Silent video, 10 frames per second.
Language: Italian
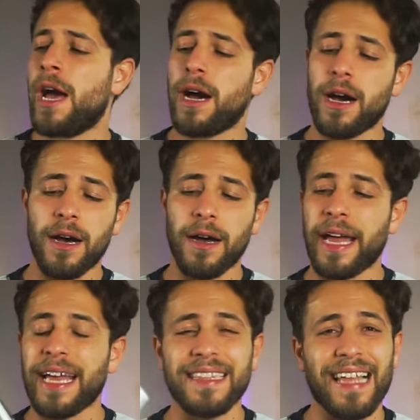eh,
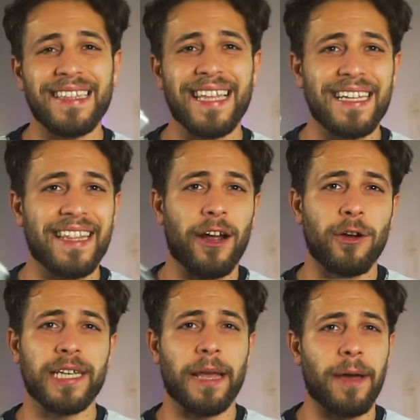e tante altre
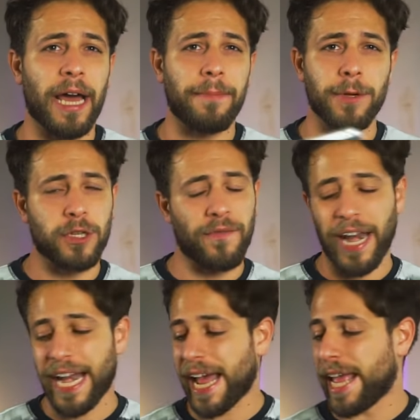cose che magari posso
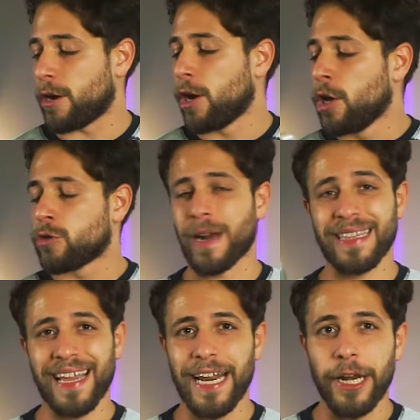fare in aereo
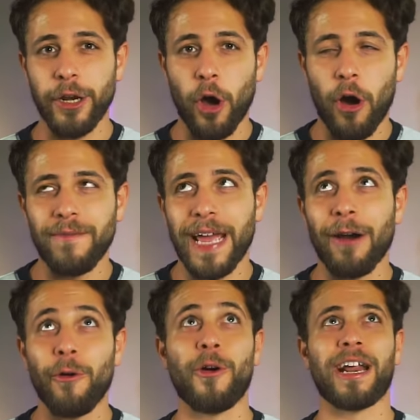durante le 9
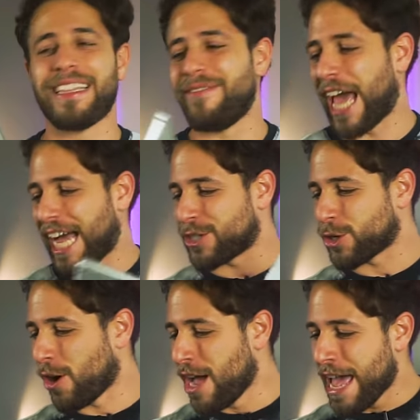ore di
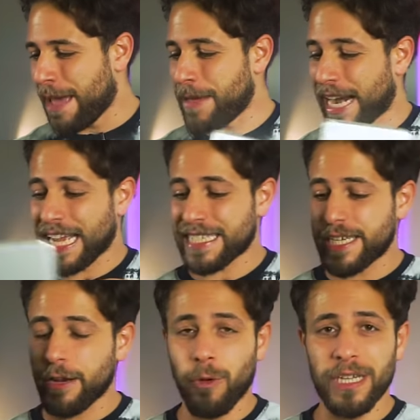viaggio. E beh
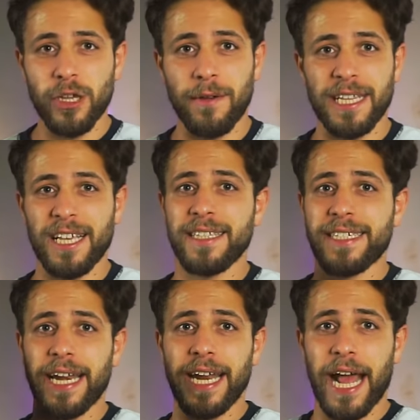ragazzi, questo lo vado ad
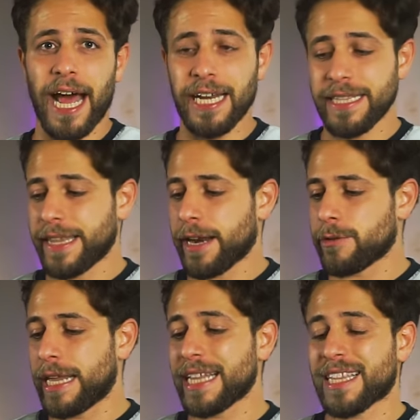inserire all'interno
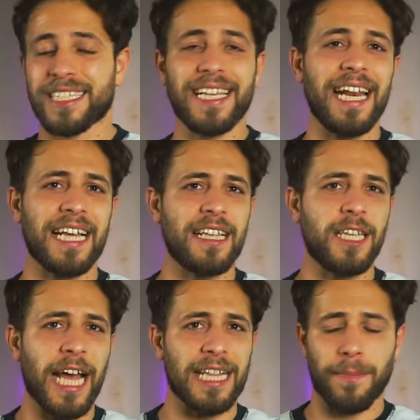della taschina
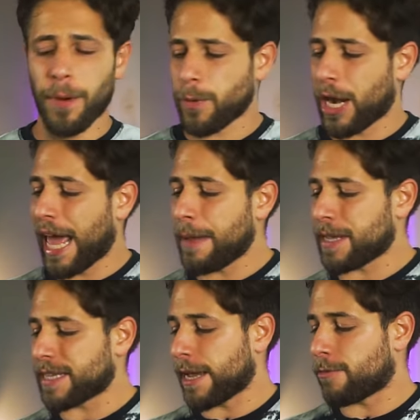dedicata proprio
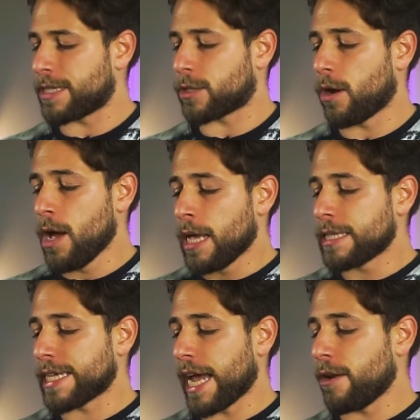all'iPad, che questo
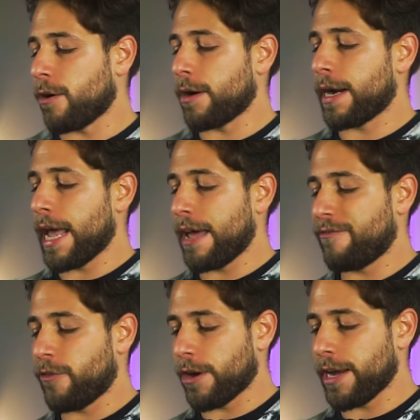zaino ne è
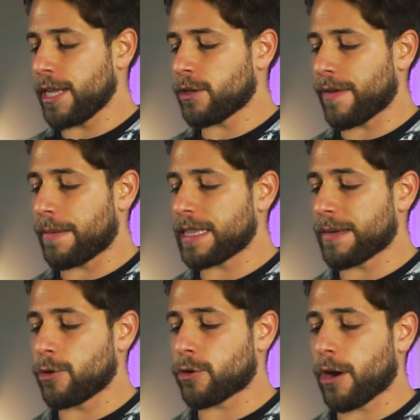fornito, veramente
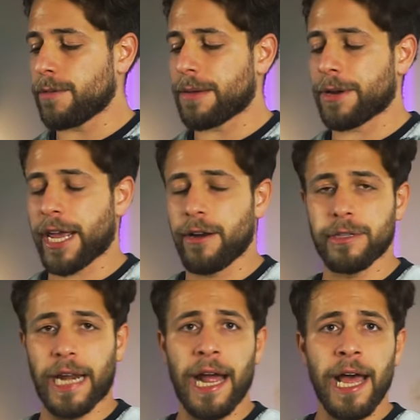molto comodo comoda perché
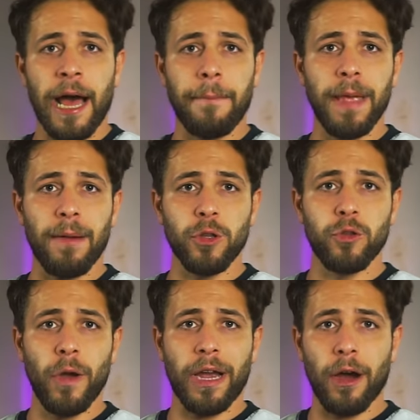inoltre abbiamo due,